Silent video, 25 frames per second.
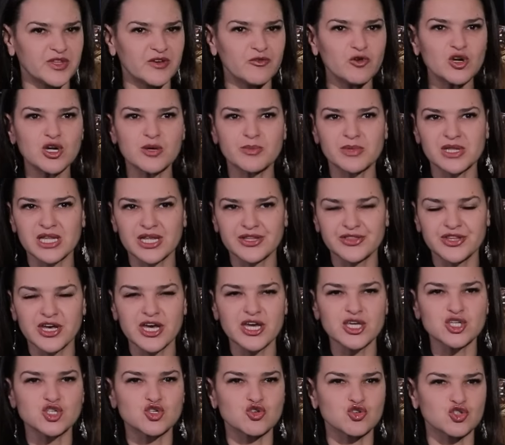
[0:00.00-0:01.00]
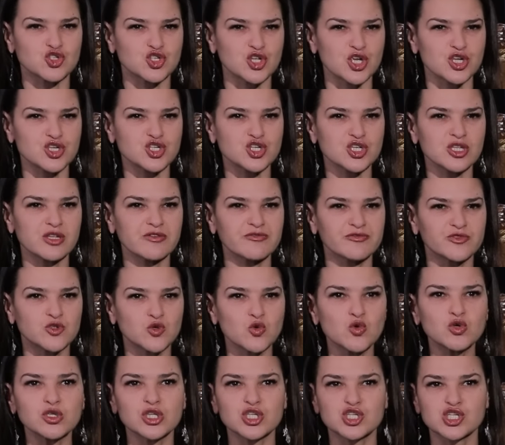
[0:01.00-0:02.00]
Довольно молодая еще женщина
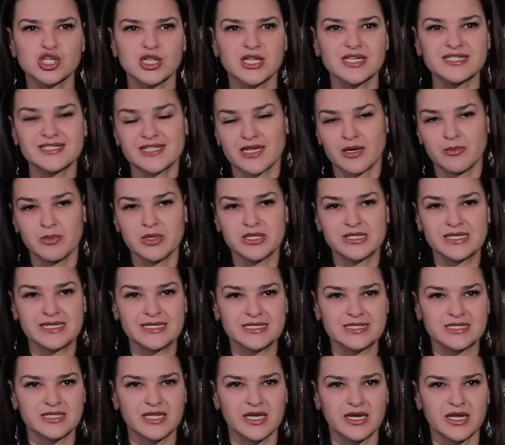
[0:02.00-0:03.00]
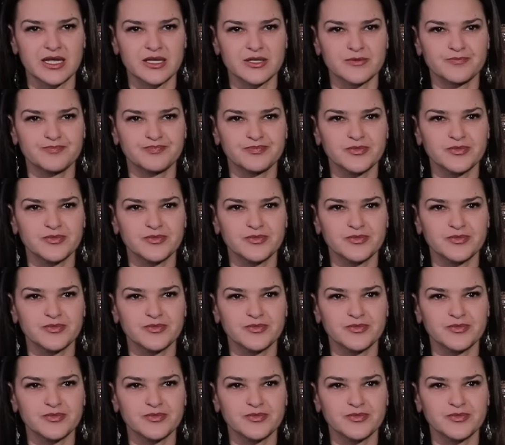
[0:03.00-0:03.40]
вдруг начала стремительно стареть.